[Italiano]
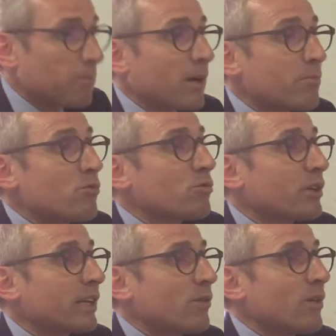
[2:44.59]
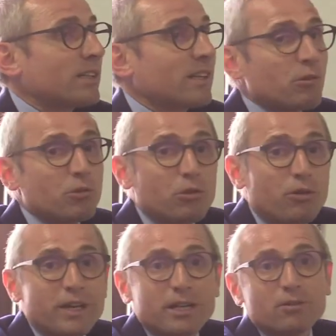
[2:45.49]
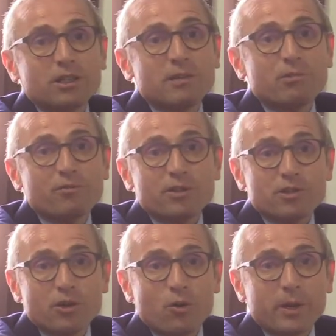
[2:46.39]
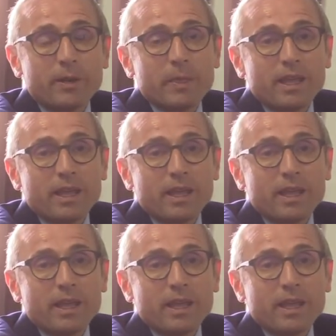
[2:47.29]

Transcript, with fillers: appunto, che riguarda l'autogoverno delle professioni,